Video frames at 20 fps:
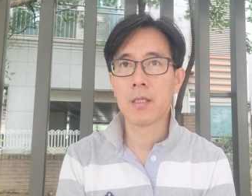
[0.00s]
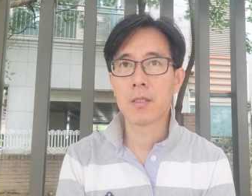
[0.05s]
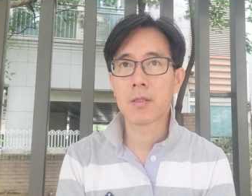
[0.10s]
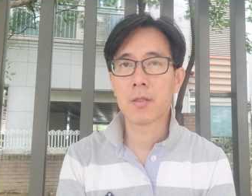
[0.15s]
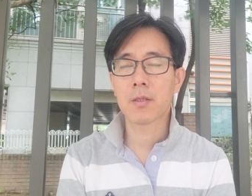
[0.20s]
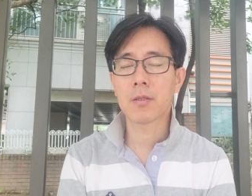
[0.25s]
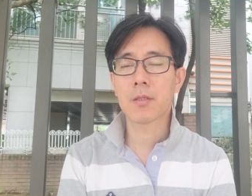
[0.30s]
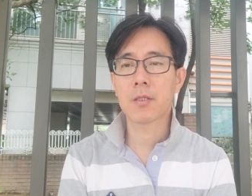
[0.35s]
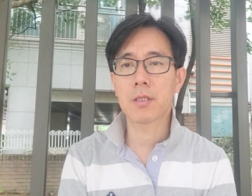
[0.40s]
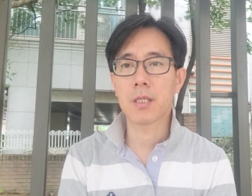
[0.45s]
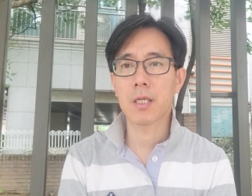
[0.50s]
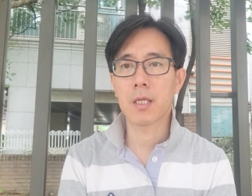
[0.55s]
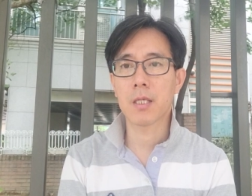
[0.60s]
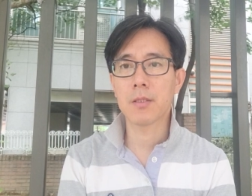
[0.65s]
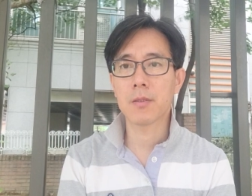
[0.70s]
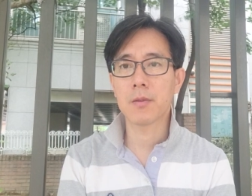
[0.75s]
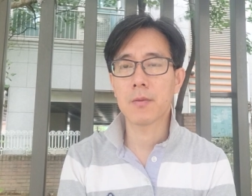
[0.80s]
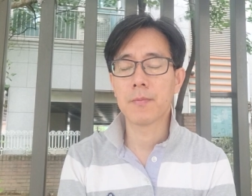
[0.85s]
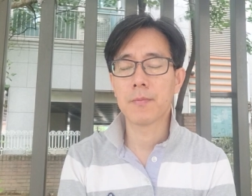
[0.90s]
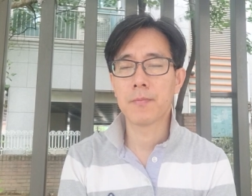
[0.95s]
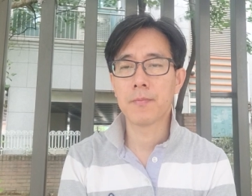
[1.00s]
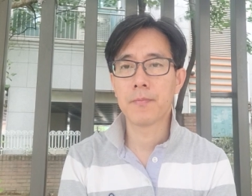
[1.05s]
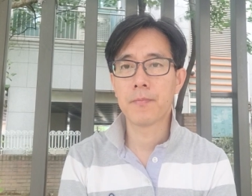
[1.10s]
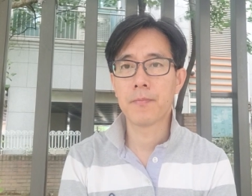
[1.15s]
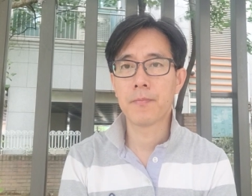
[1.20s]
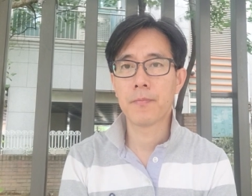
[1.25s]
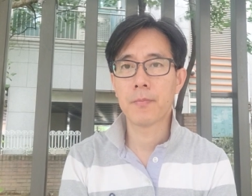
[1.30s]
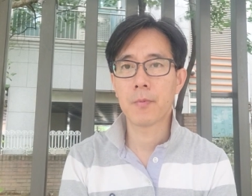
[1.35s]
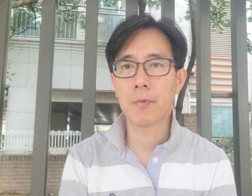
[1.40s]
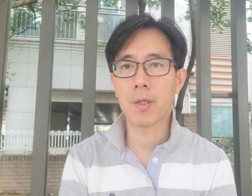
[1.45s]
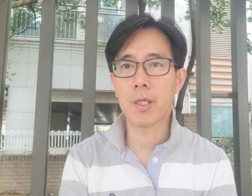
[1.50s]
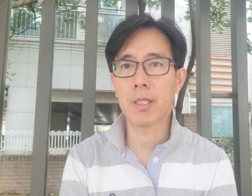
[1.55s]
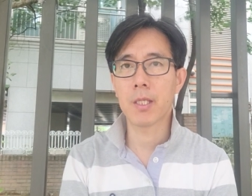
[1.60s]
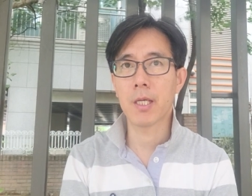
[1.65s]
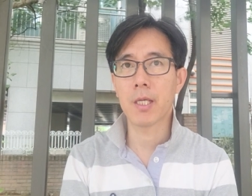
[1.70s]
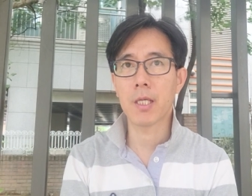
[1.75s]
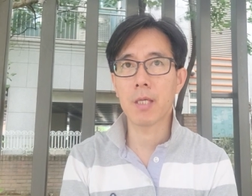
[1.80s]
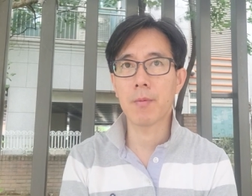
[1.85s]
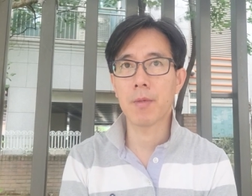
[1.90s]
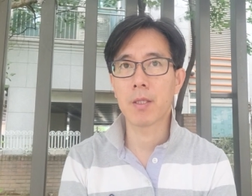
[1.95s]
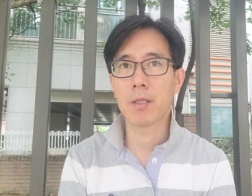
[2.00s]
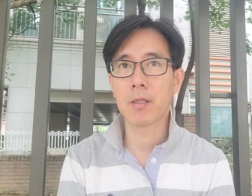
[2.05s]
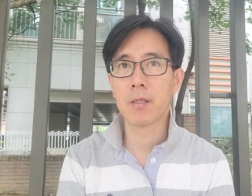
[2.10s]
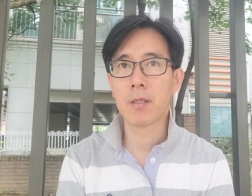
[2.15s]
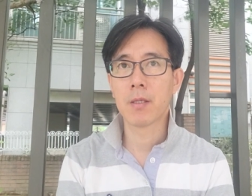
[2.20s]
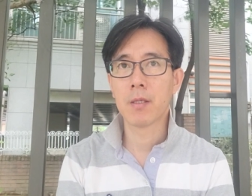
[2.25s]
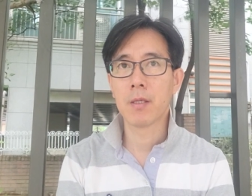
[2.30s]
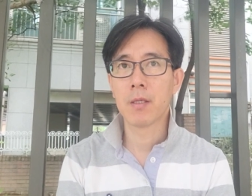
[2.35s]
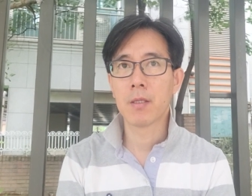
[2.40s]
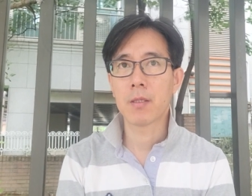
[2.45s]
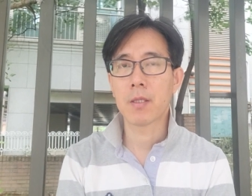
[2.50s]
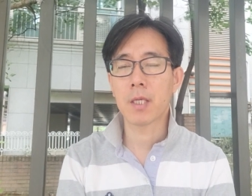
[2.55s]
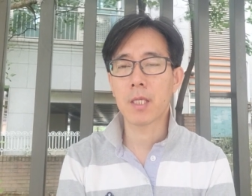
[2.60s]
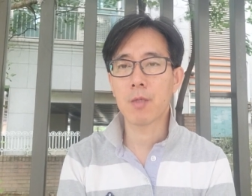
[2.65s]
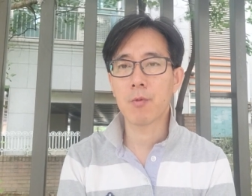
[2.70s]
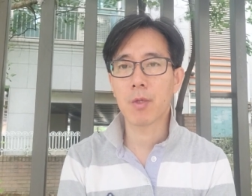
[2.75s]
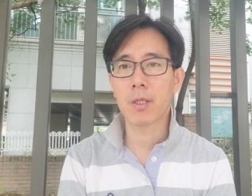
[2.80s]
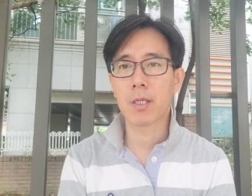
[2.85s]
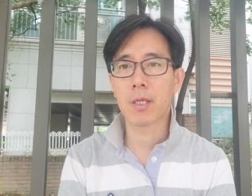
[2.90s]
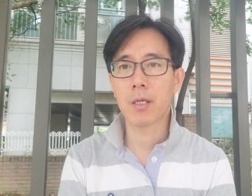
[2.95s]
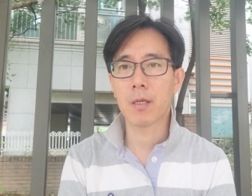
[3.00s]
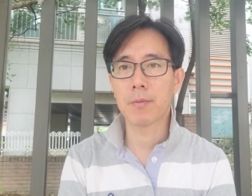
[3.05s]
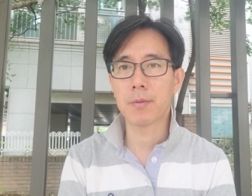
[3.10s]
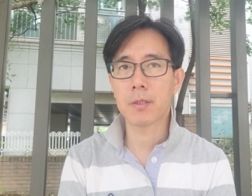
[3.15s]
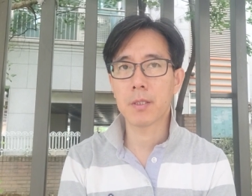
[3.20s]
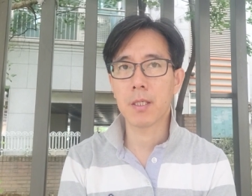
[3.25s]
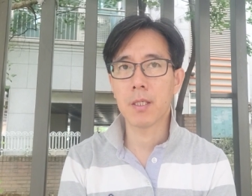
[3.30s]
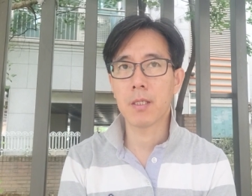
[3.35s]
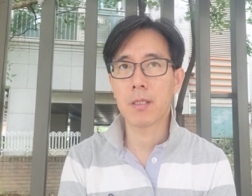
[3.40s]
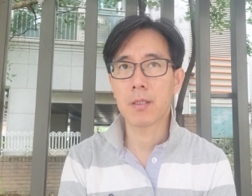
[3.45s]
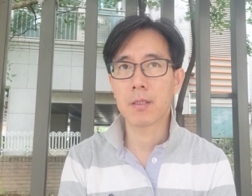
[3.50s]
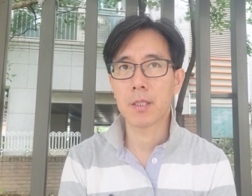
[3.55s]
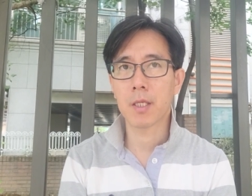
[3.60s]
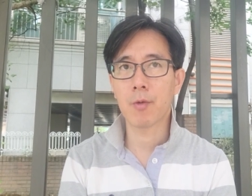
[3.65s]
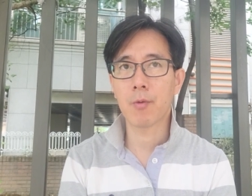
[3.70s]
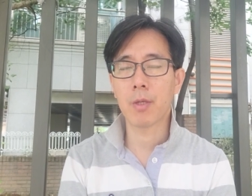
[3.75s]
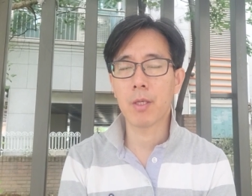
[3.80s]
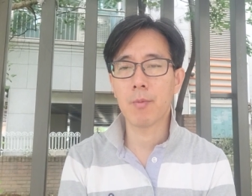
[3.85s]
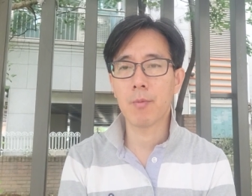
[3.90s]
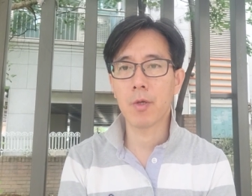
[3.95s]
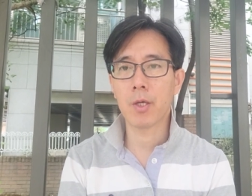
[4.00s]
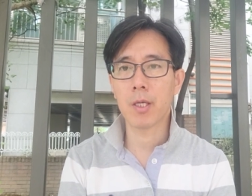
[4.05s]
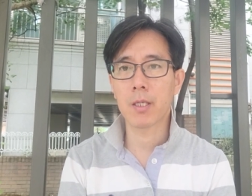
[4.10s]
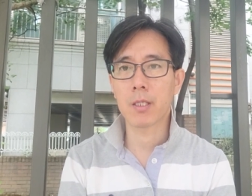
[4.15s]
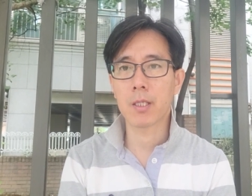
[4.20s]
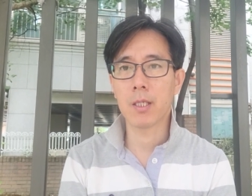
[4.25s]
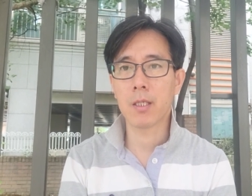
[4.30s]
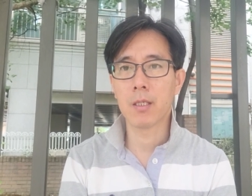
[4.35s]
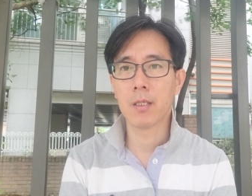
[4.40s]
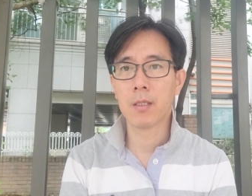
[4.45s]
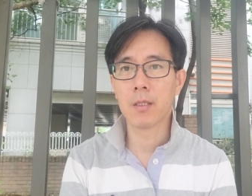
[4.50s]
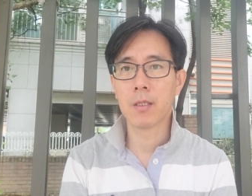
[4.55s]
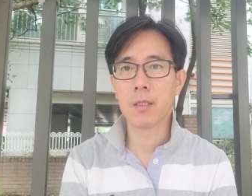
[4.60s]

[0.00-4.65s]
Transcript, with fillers: 스쳐 지나가죠 왜 나에게만 나에게는 왜 기회가 없을까 나는 왜 이 모양일까